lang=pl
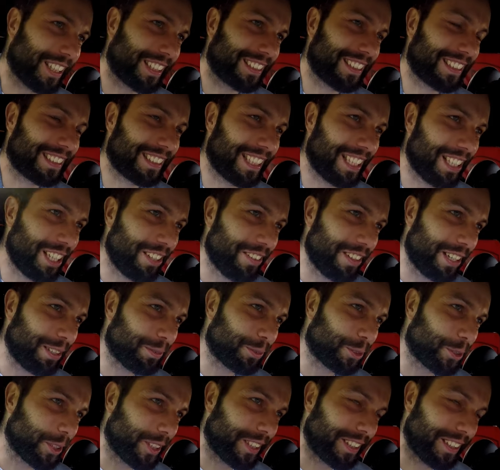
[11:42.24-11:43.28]
tak
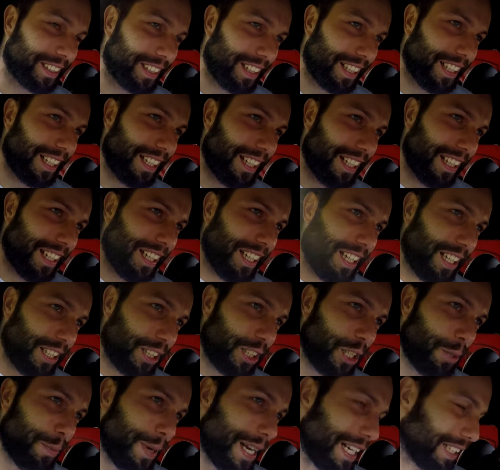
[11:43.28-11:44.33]
zastanawiam, czy
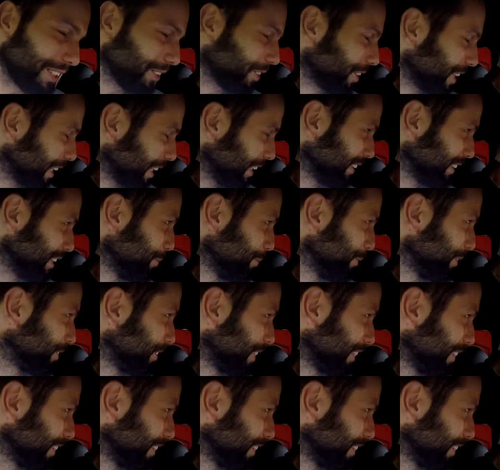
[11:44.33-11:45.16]
Ty miałeś tak. okazję być